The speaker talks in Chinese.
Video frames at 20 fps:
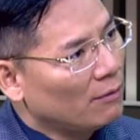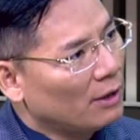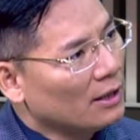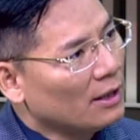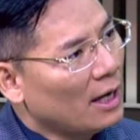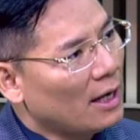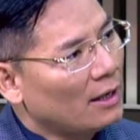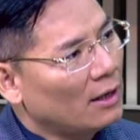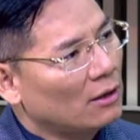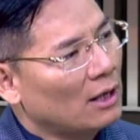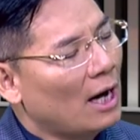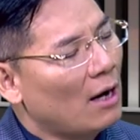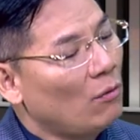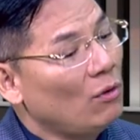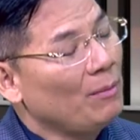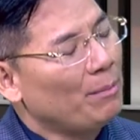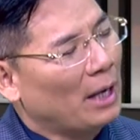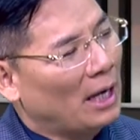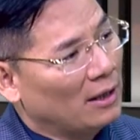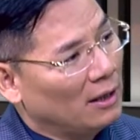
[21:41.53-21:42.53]
况下呢，他
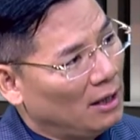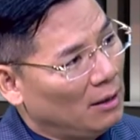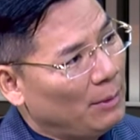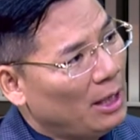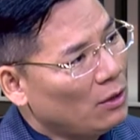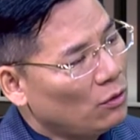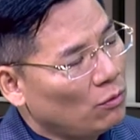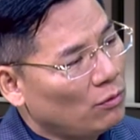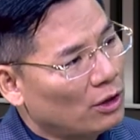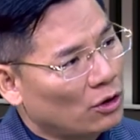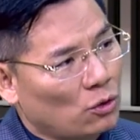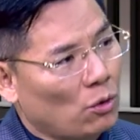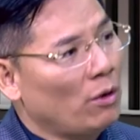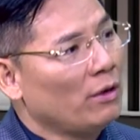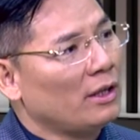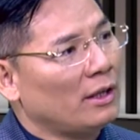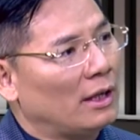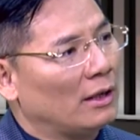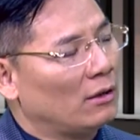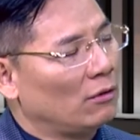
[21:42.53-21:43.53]
会把里面住的所
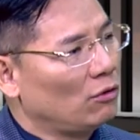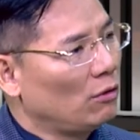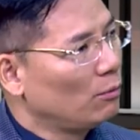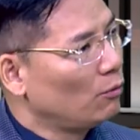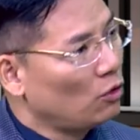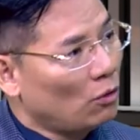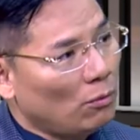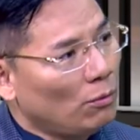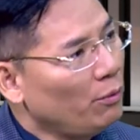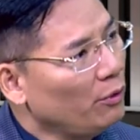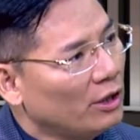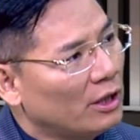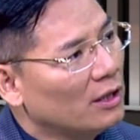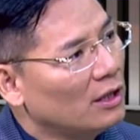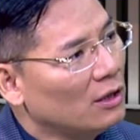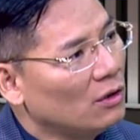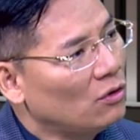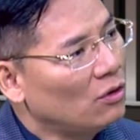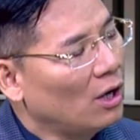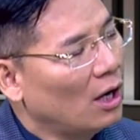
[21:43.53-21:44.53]
有的人都说都不能
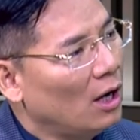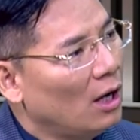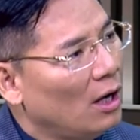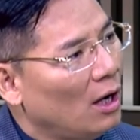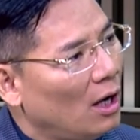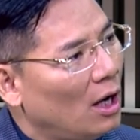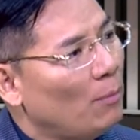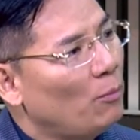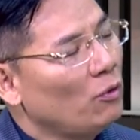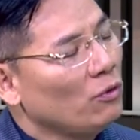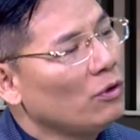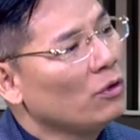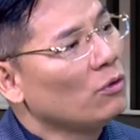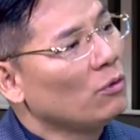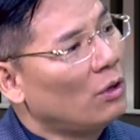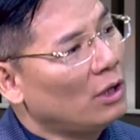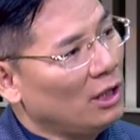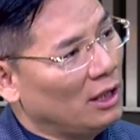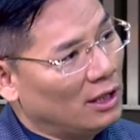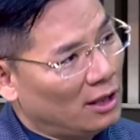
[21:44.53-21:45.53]
进去，是，而不是
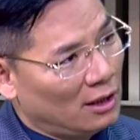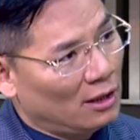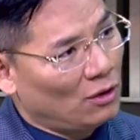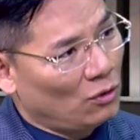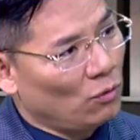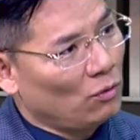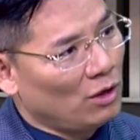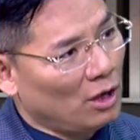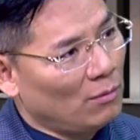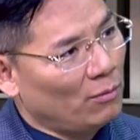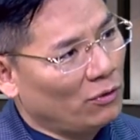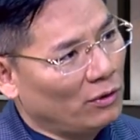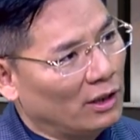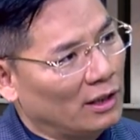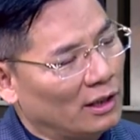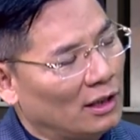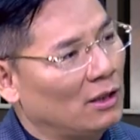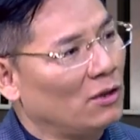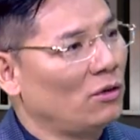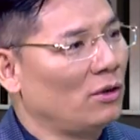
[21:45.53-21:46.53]
说你只是租客不
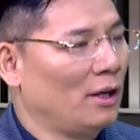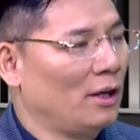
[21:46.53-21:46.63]
能进去。好